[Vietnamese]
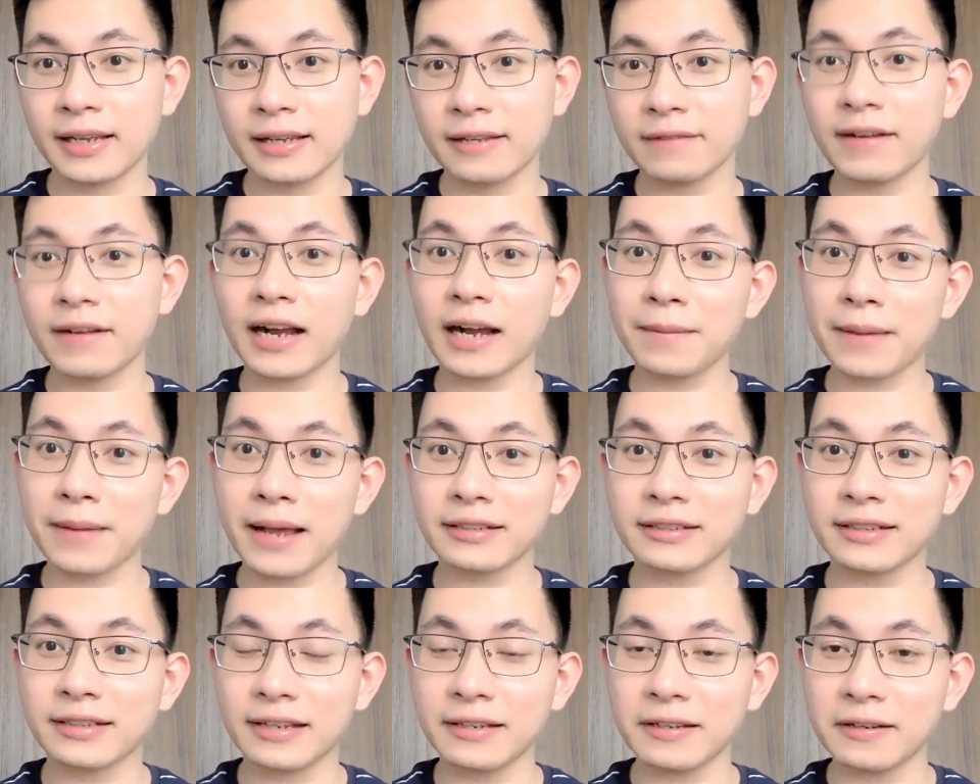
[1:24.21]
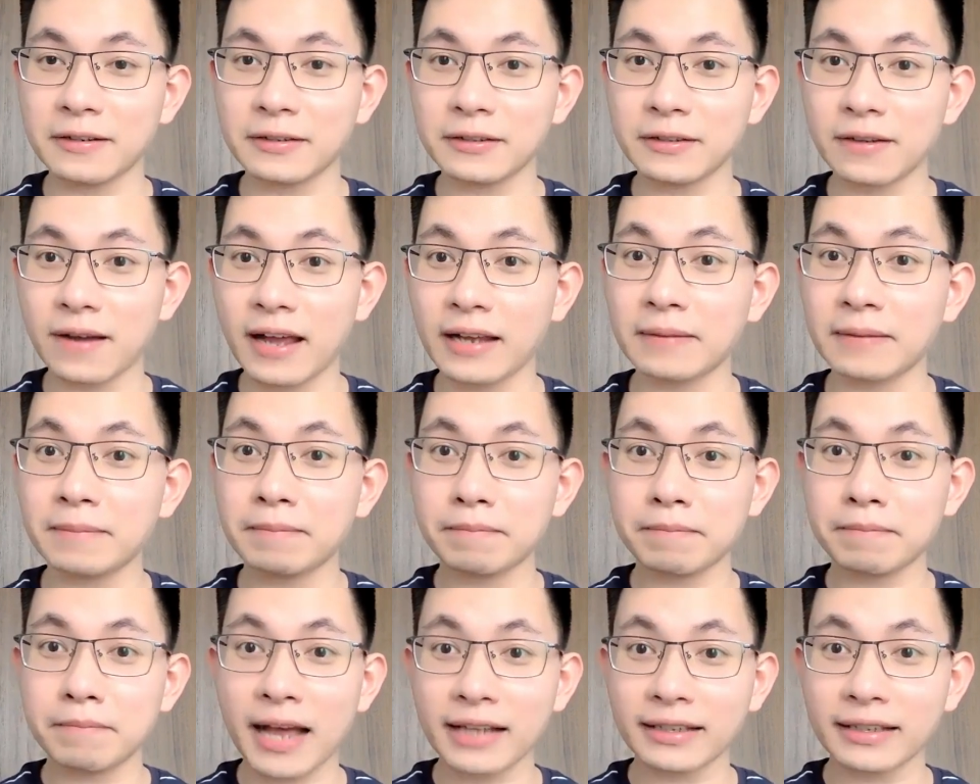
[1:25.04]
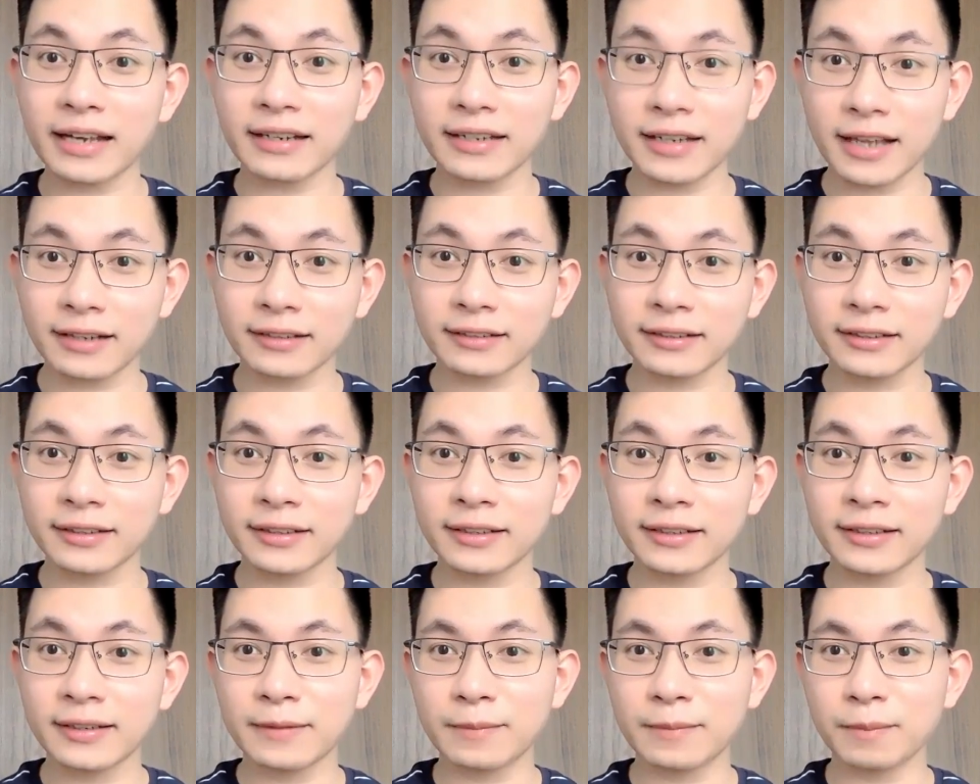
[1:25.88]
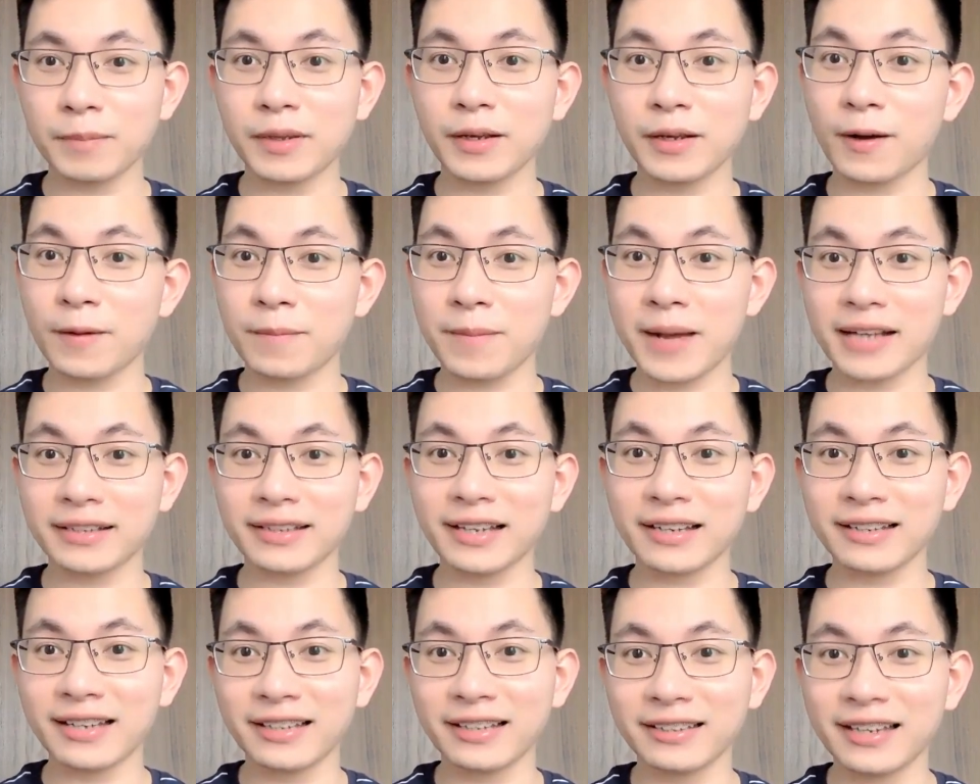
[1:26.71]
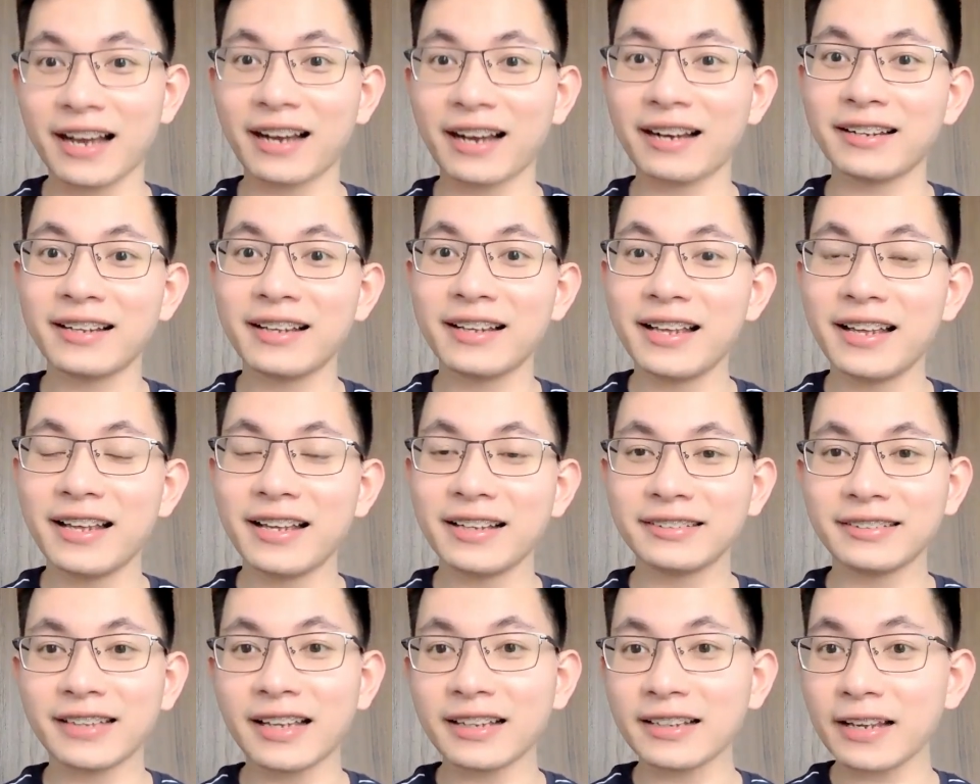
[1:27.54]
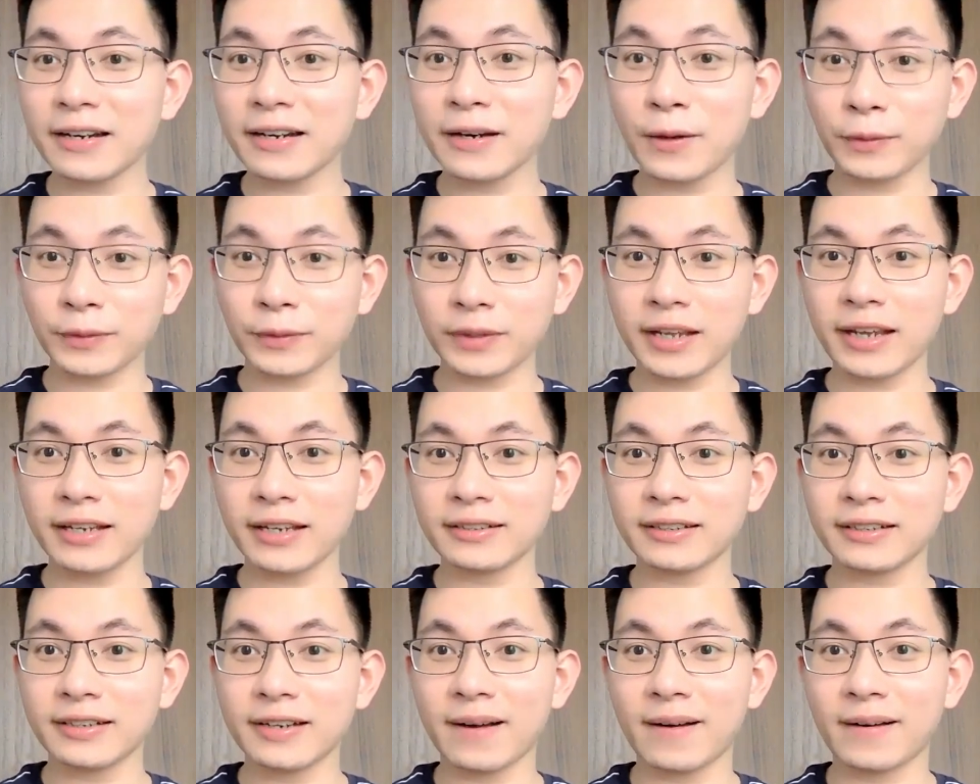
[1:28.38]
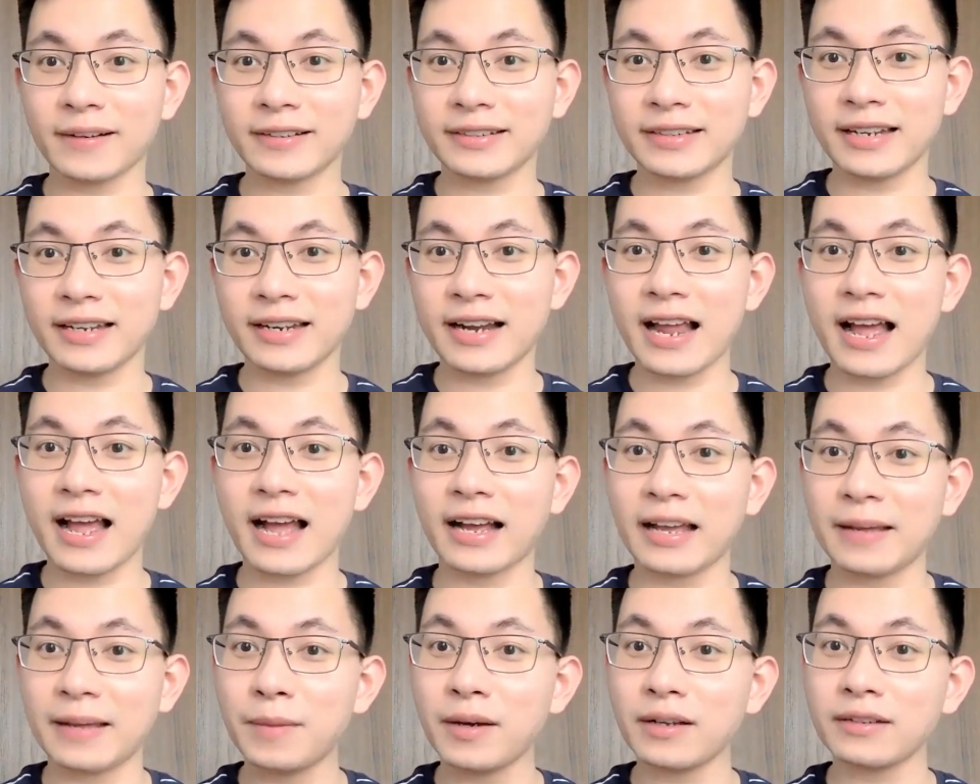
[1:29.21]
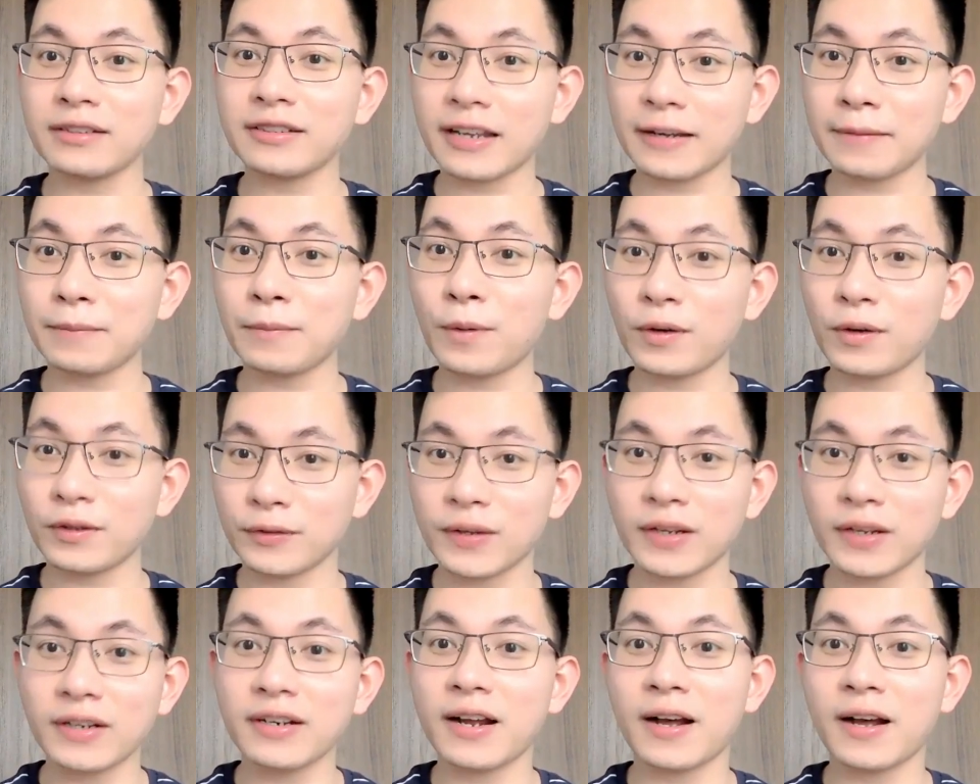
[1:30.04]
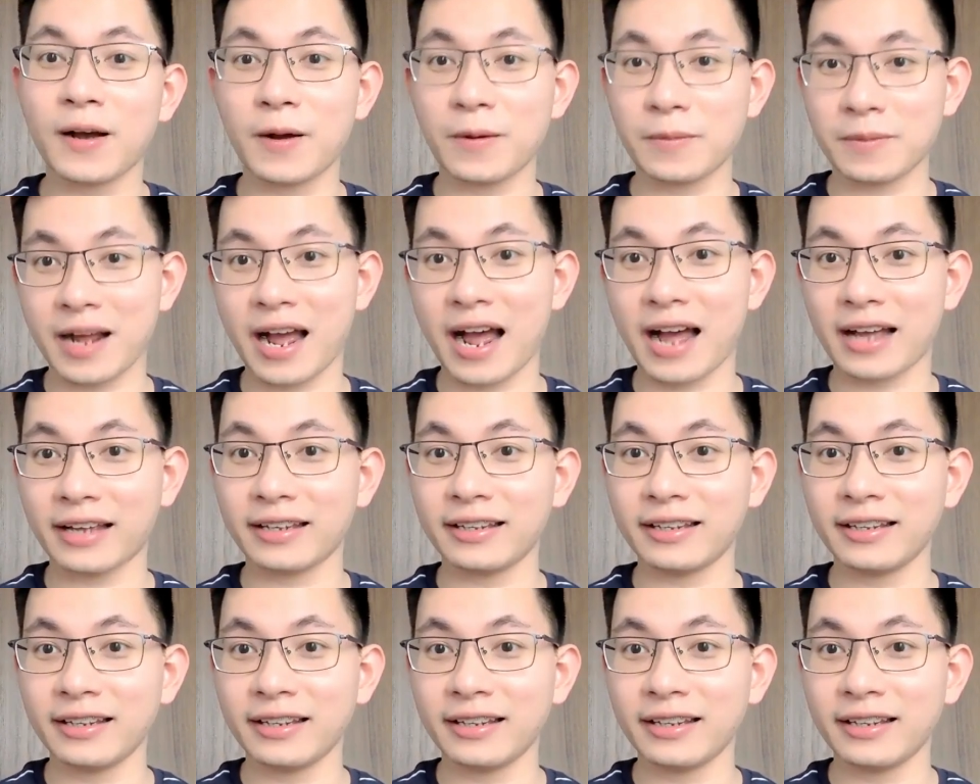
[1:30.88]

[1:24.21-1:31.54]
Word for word: Và các bạn sẽ nhớ cho anh ba tác nhân. Mình có ba tác nhân nha. Tác nhân đầu tiên đó chính là cái bức tranh mùa xuân ở Hồng Ngài